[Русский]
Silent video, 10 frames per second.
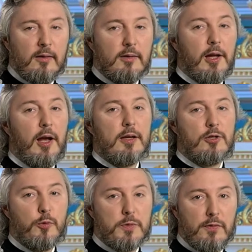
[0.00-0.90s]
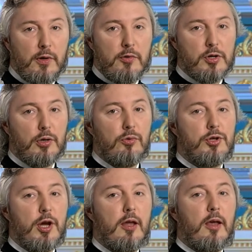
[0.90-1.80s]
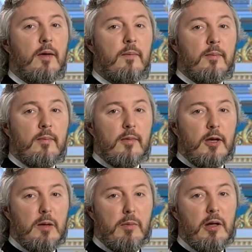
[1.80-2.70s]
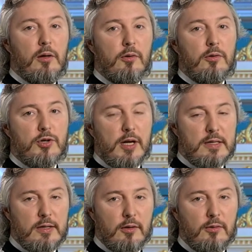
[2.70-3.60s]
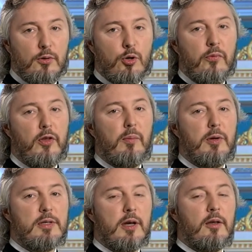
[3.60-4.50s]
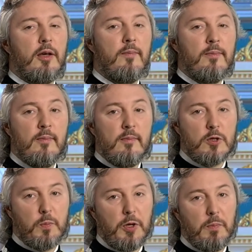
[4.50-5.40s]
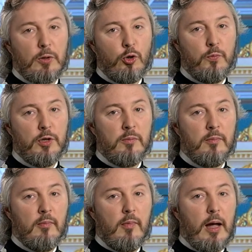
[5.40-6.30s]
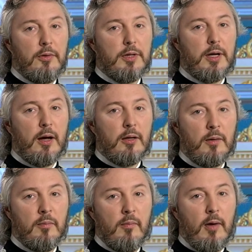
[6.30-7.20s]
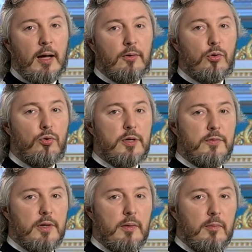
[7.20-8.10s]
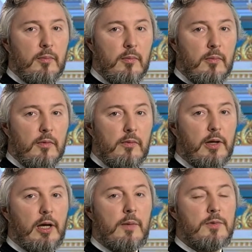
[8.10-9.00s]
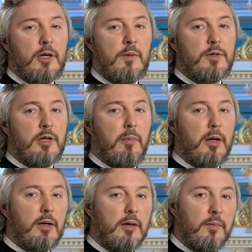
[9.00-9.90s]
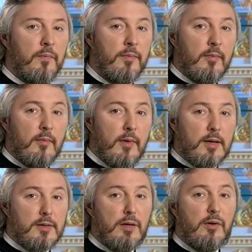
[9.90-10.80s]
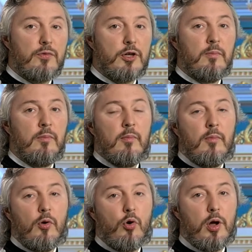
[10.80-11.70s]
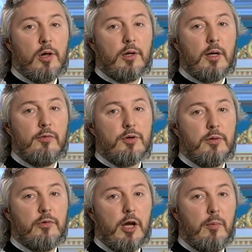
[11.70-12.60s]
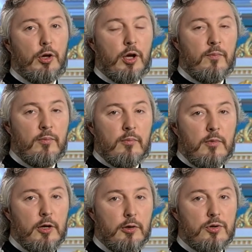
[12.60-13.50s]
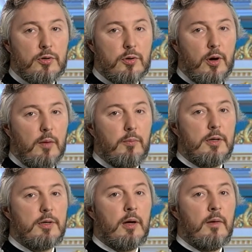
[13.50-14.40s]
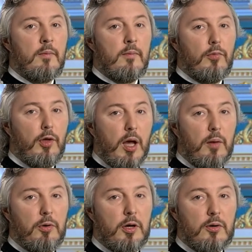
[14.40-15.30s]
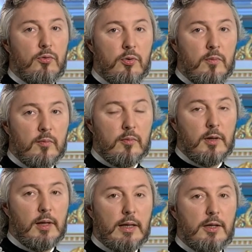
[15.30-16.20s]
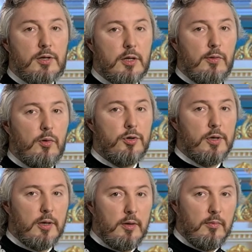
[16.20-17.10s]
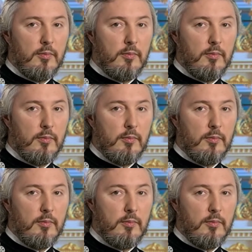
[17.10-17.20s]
Для собственного же научения имел он частые духовные беседы с преподобным Андрианом Андрусовским, валамским схимонахом, основавшим около того же времени иноческую обитель на берегу Ладожского озера.